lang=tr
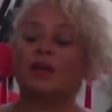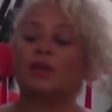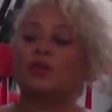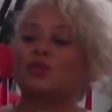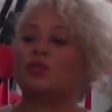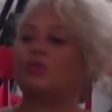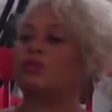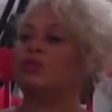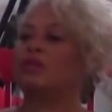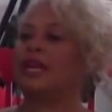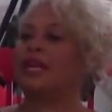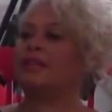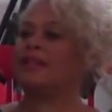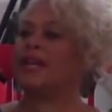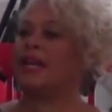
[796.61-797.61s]

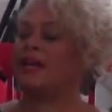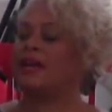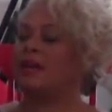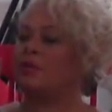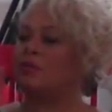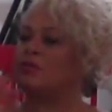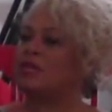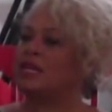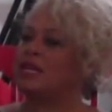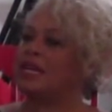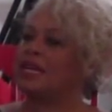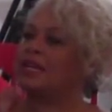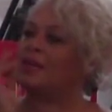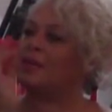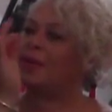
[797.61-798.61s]
sükunetle üzerine
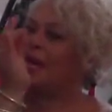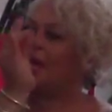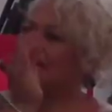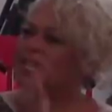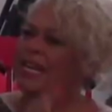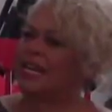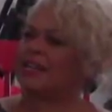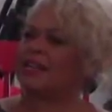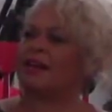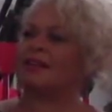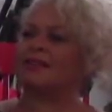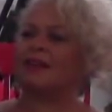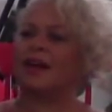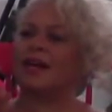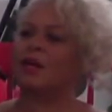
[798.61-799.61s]
gidip nerede
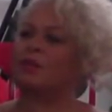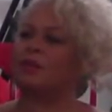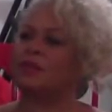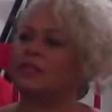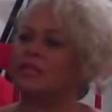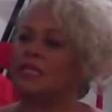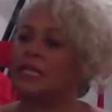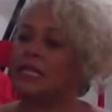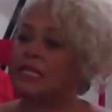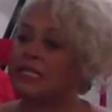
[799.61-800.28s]
hata yapıldı,